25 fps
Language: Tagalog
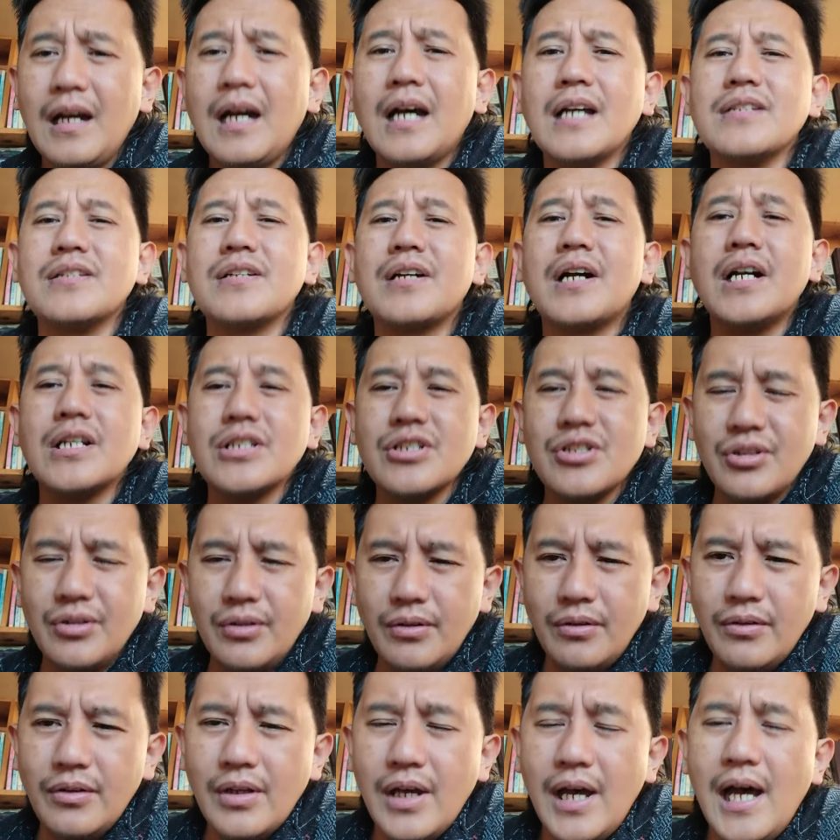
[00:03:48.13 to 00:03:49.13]
Kaskas
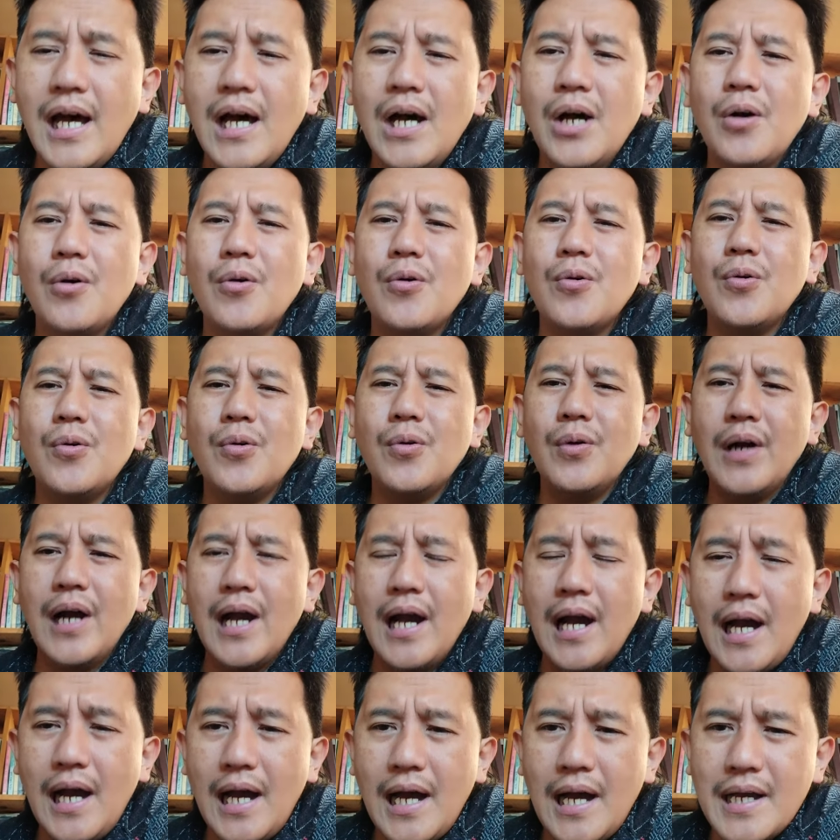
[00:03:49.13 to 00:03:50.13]
daw
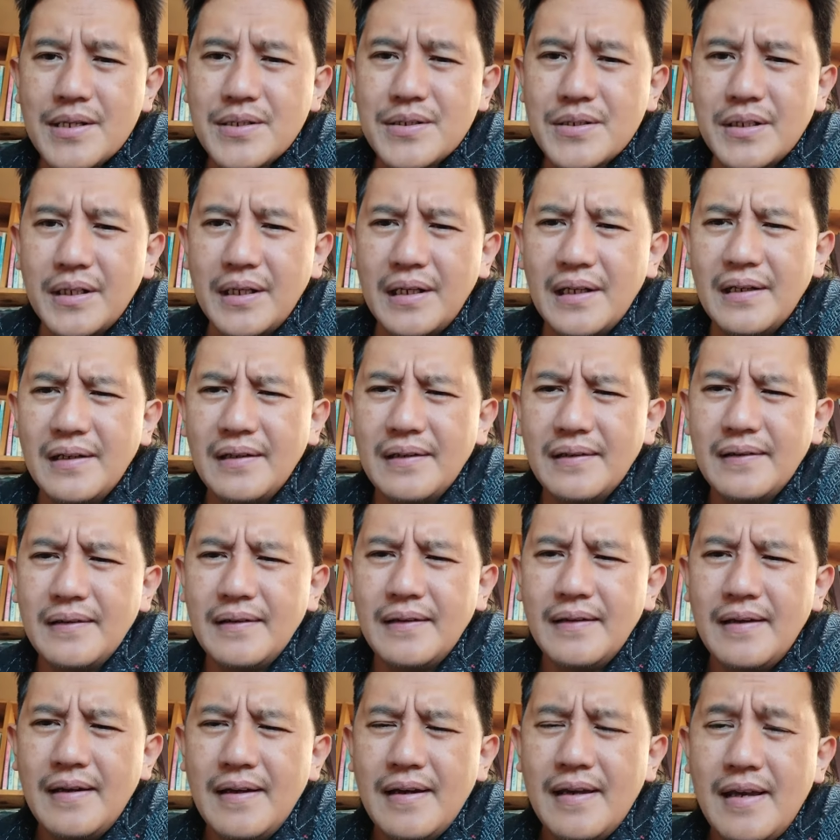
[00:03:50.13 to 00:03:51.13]
nga asi.
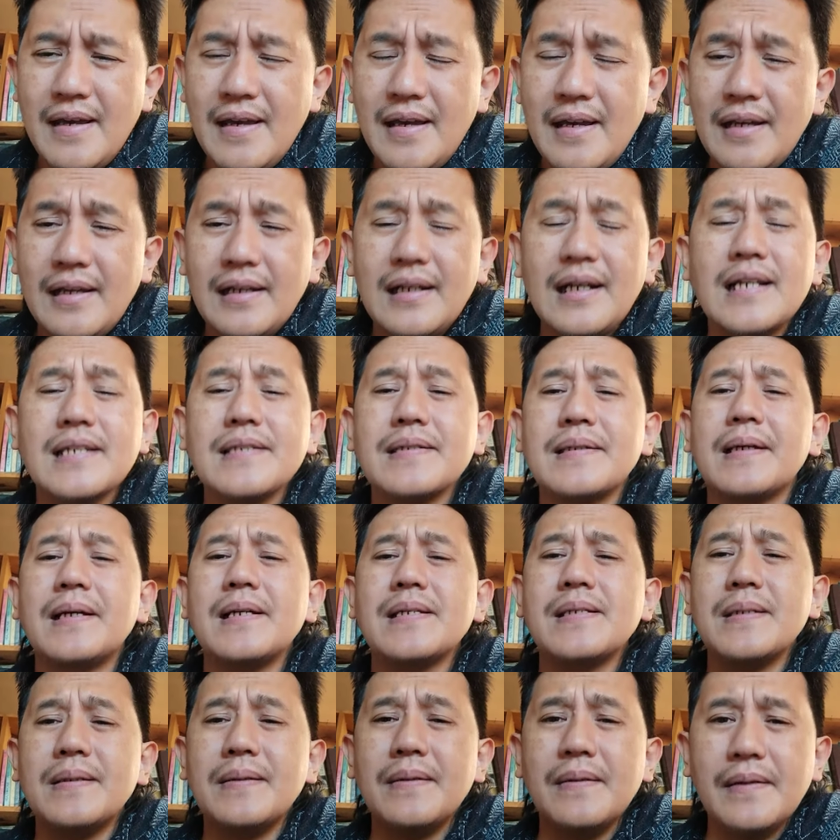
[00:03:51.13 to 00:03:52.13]

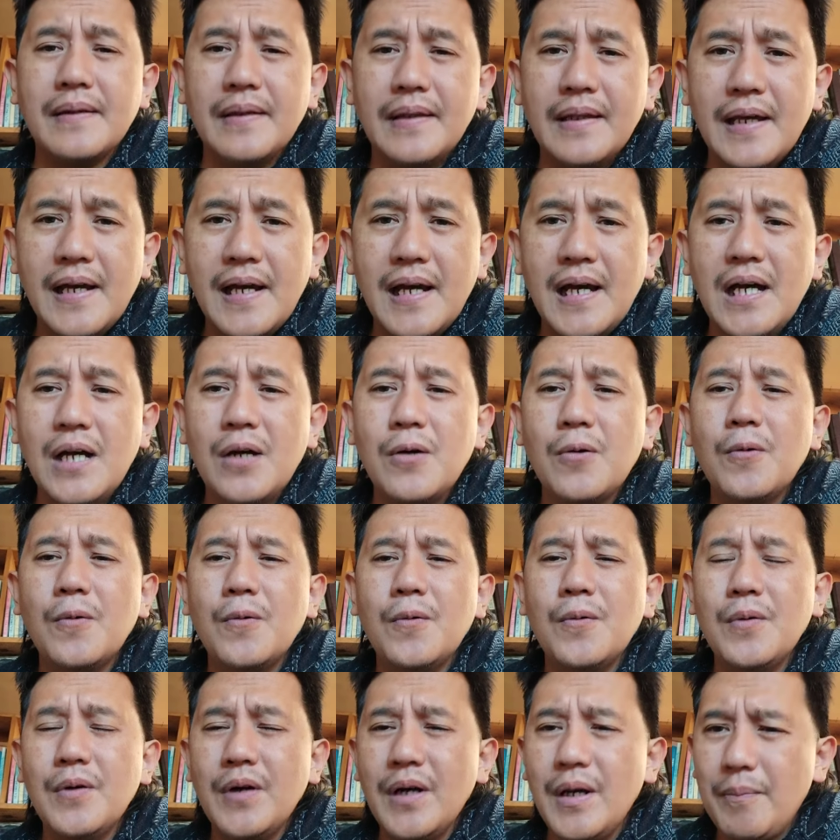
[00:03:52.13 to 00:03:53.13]
Kaskas daw
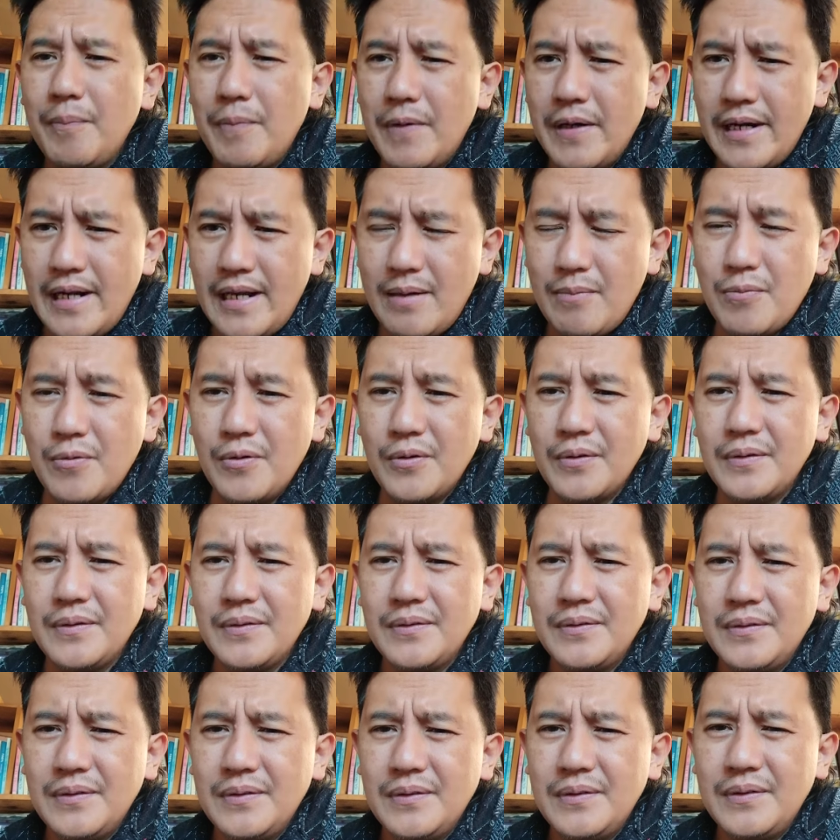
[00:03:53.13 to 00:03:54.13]
nga parabor
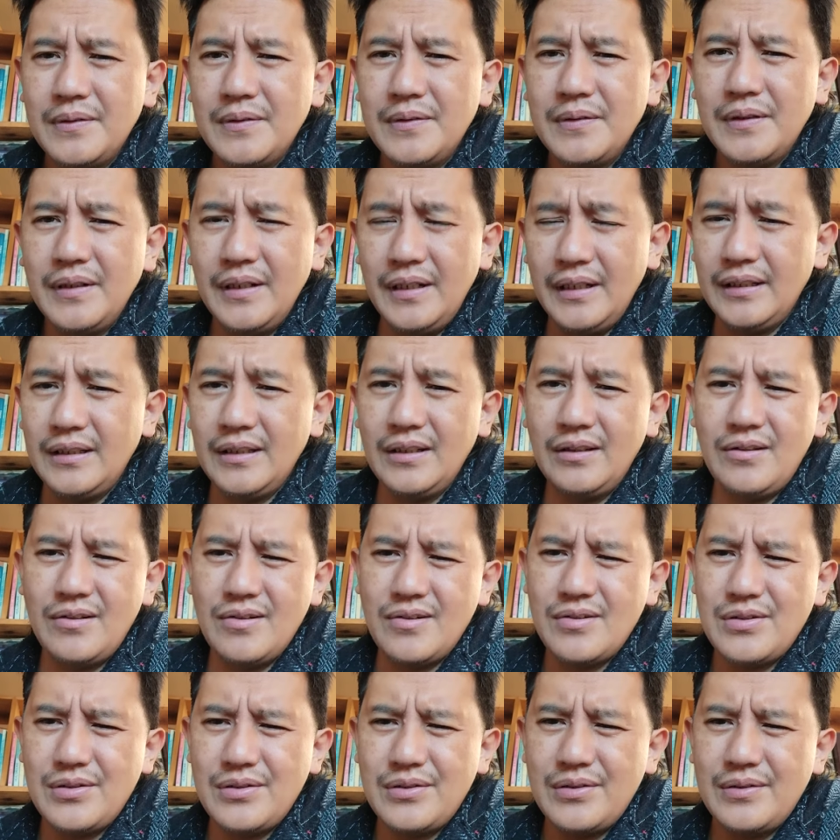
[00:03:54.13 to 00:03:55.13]

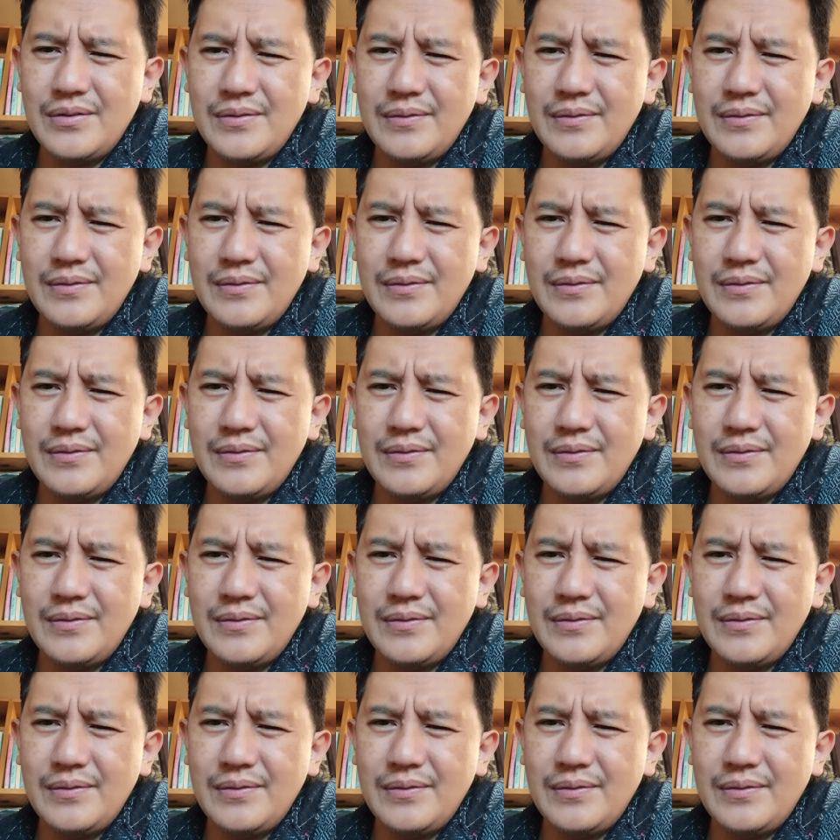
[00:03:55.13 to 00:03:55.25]
itilyas.